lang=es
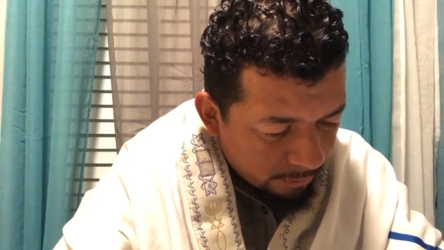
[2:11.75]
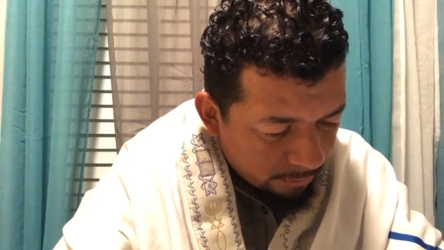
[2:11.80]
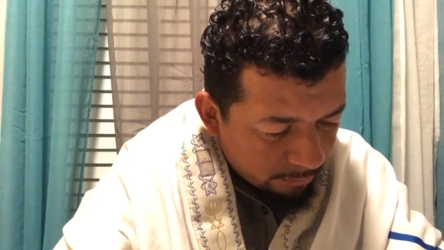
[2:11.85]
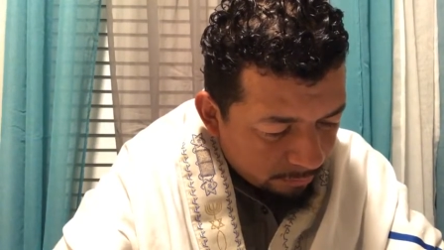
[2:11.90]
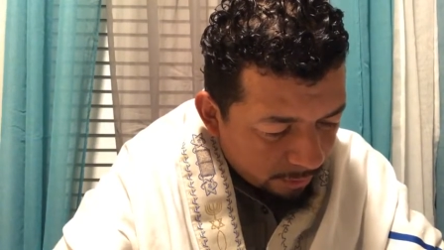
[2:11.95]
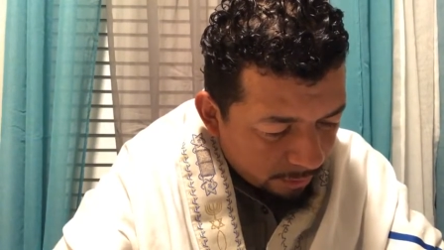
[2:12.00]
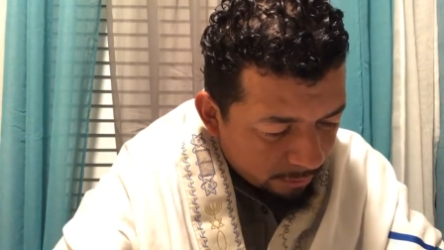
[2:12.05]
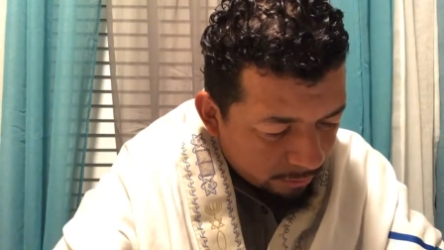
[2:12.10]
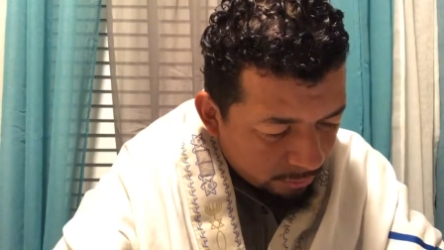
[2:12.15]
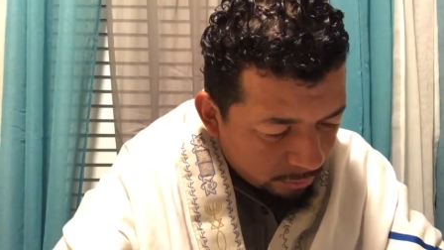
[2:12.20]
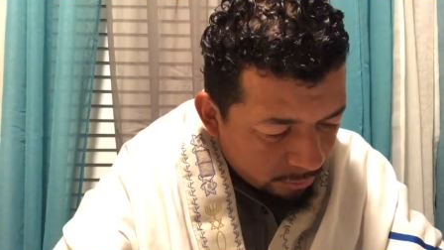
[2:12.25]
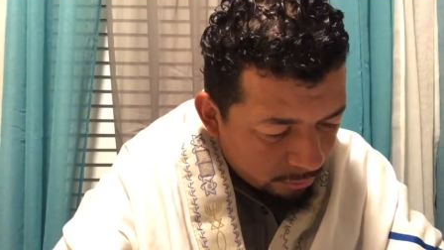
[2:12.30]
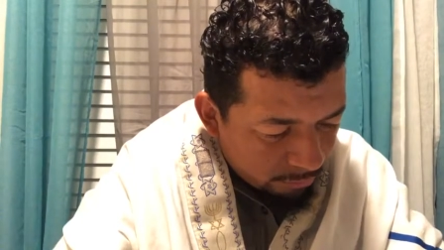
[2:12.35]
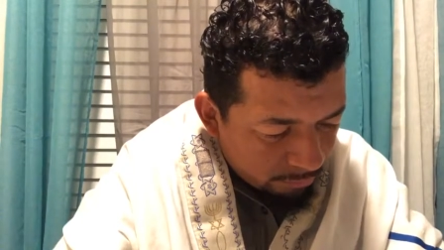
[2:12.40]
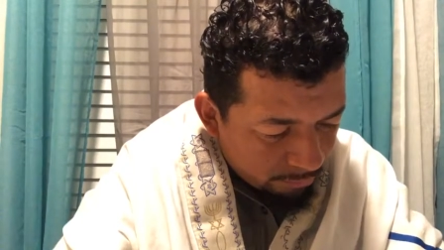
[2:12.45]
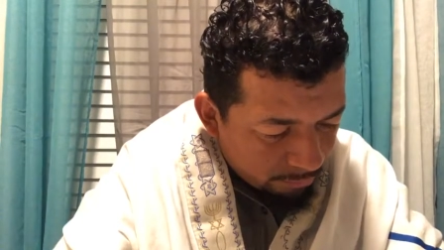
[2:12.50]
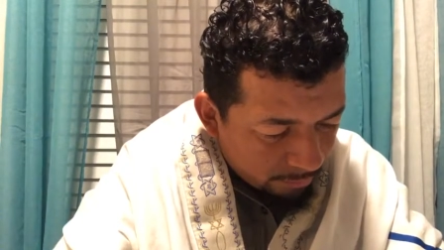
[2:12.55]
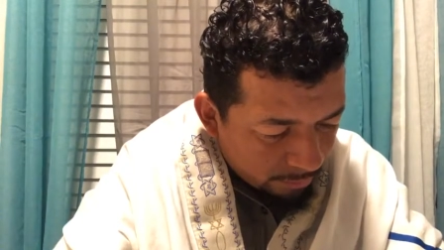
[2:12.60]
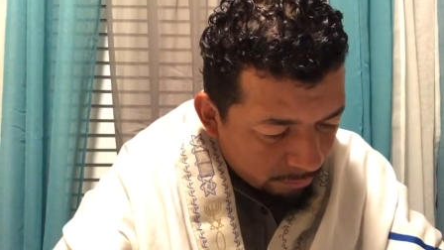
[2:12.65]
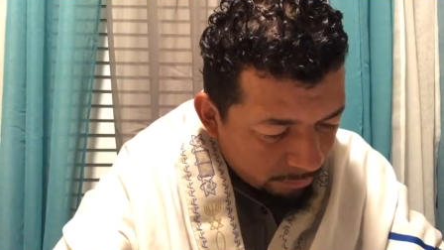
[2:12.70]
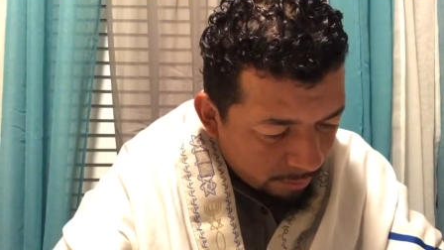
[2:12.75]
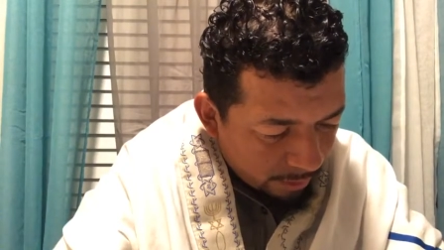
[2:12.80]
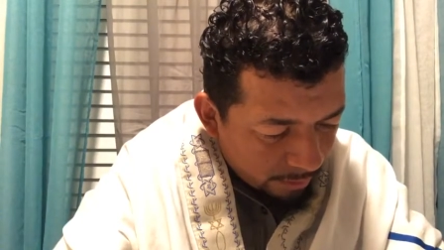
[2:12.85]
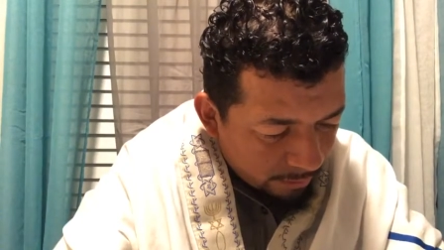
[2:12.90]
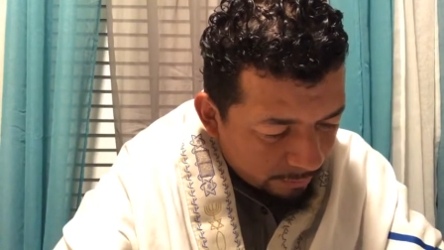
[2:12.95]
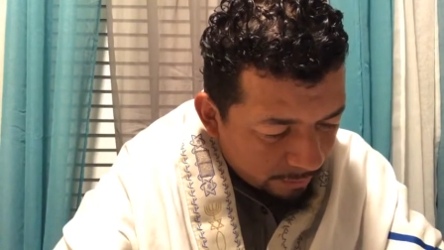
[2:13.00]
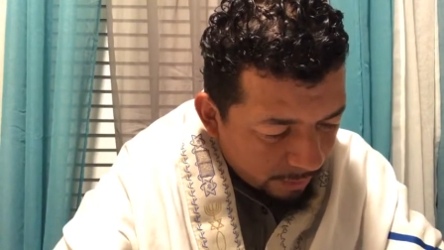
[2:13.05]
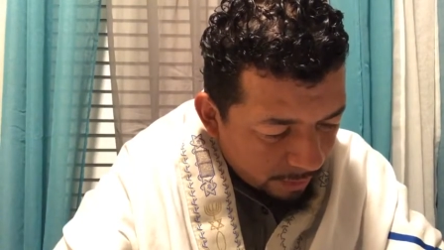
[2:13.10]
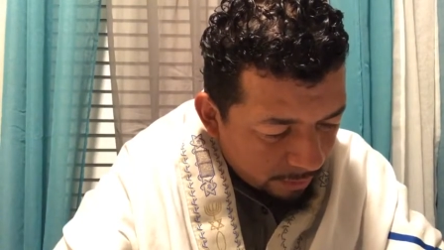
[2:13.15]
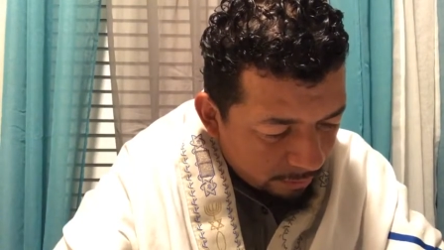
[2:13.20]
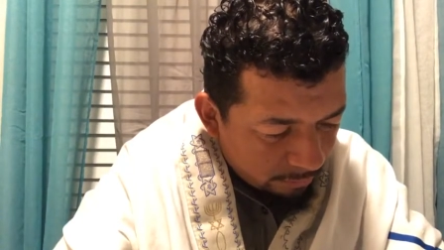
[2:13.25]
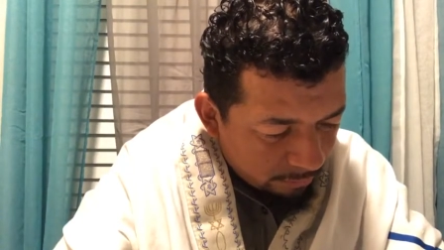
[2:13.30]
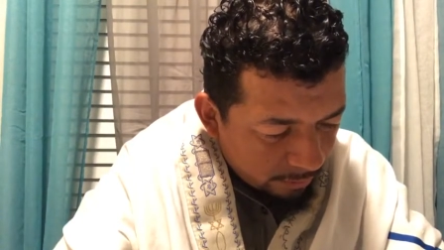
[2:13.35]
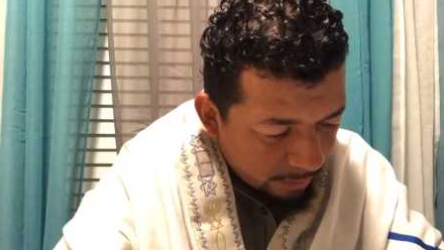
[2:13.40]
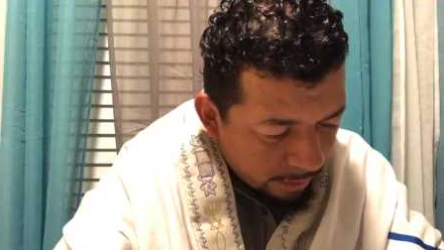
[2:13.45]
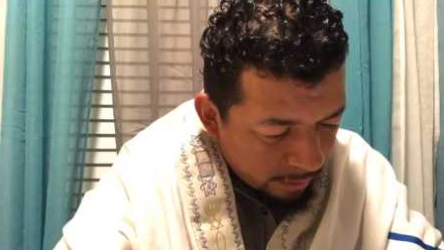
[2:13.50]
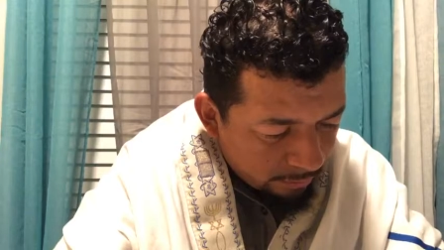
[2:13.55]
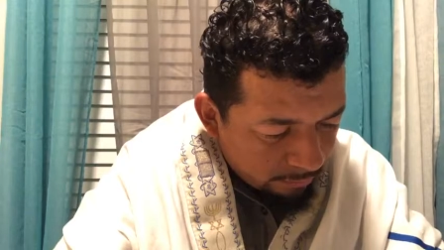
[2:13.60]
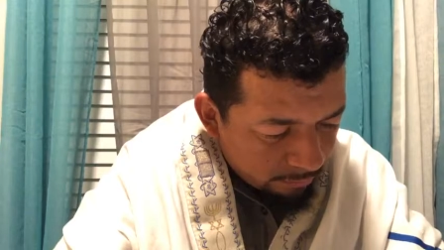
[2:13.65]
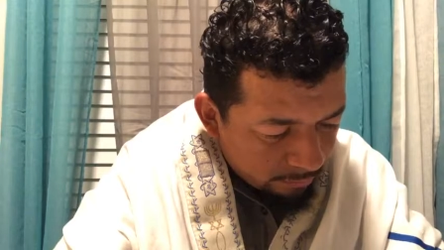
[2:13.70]
Torato Barujatado Baruhatá
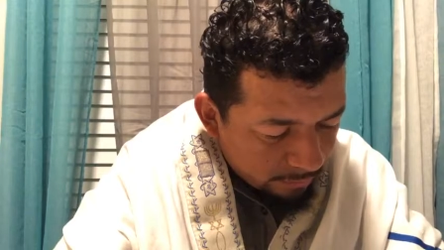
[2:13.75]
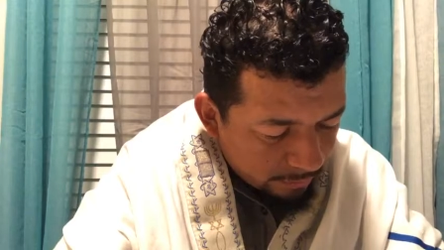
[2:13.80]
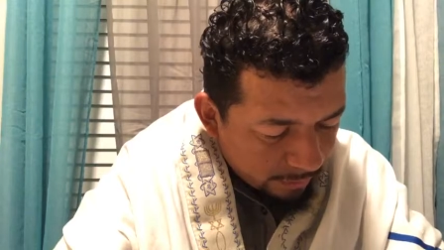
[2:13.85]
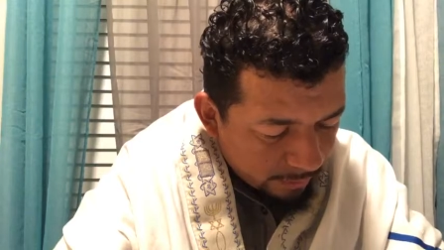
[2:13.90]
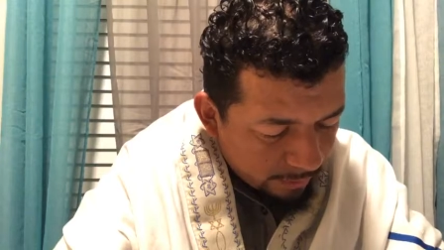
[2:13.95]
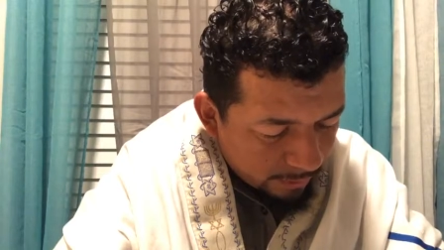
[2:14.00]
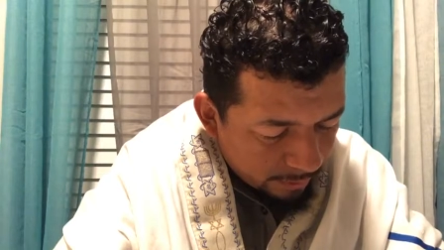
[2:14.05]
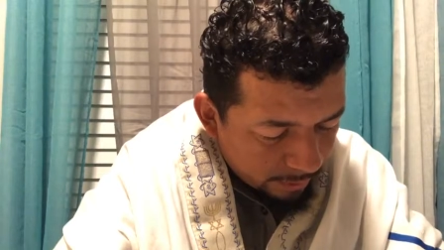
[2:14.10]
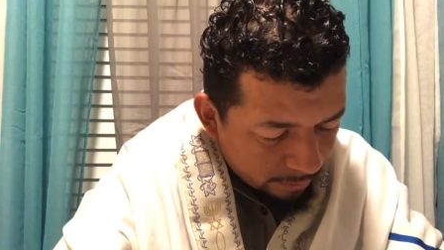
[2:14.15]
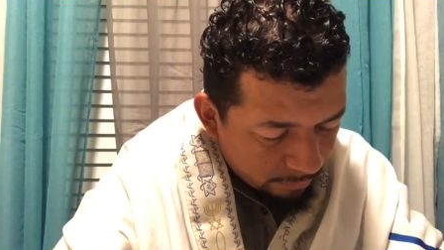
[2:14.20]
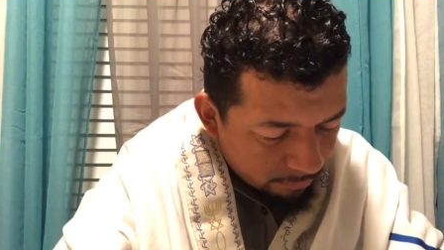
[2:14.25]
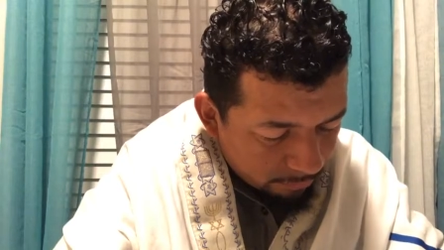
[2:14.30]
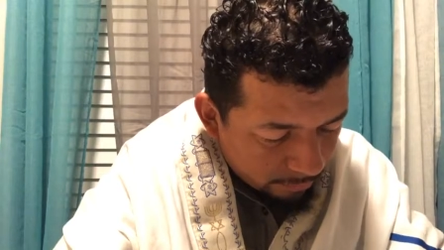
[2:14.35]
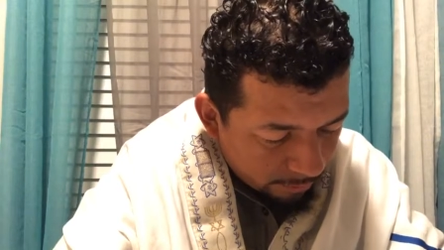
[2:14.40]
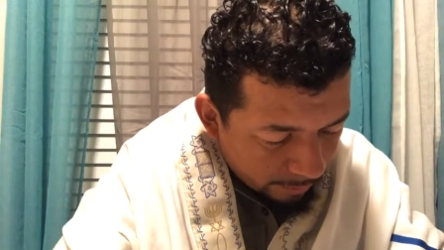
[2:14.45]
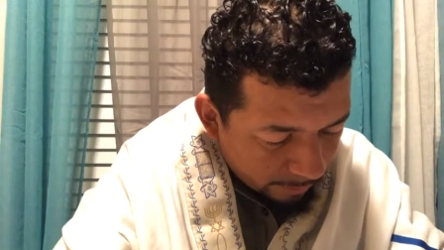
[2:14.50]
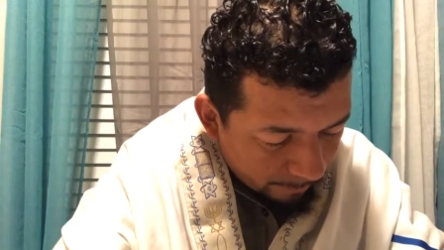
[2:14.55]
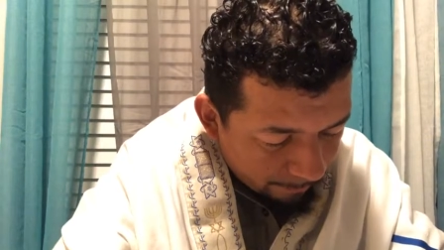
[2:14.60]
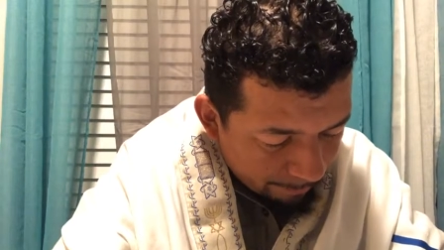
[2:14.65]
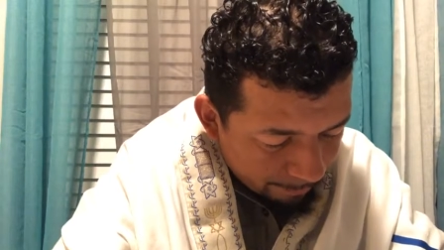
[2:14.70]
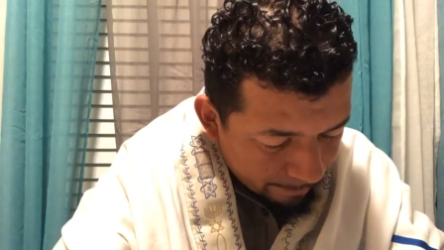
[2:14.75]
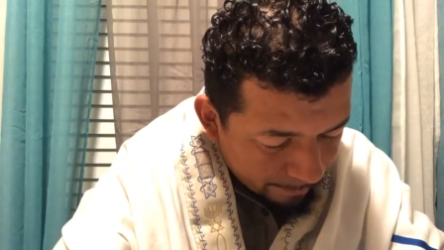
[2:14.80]
Adonai Noten Hatorah.